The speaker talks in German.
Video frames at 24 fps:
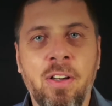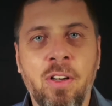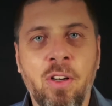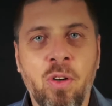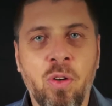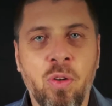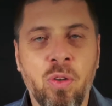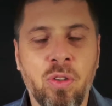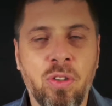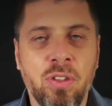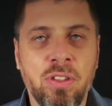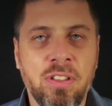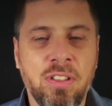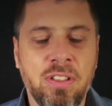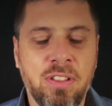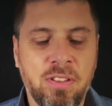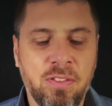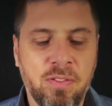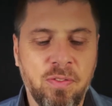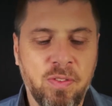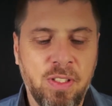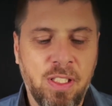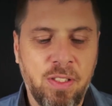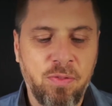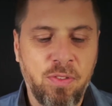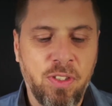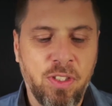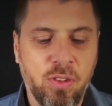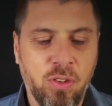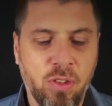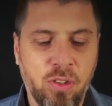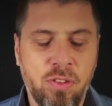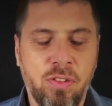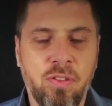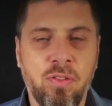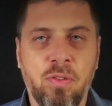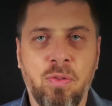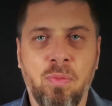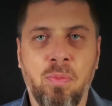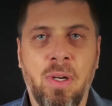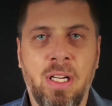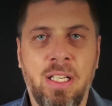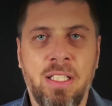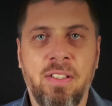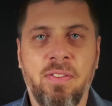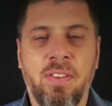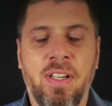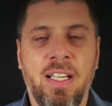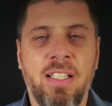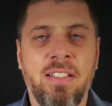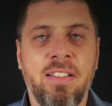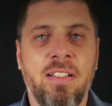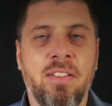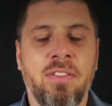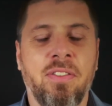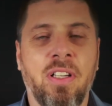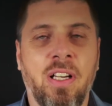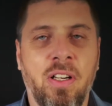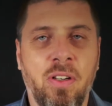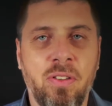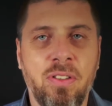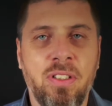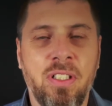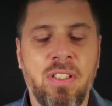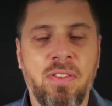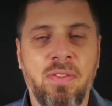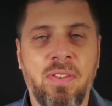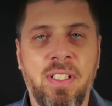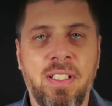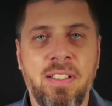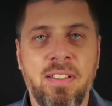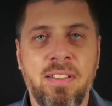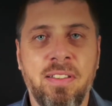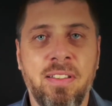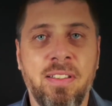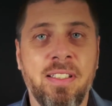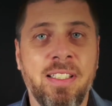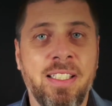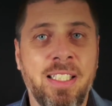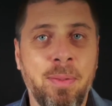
Und wenn wir dort mal eine Weile zu Hause gewesen sind,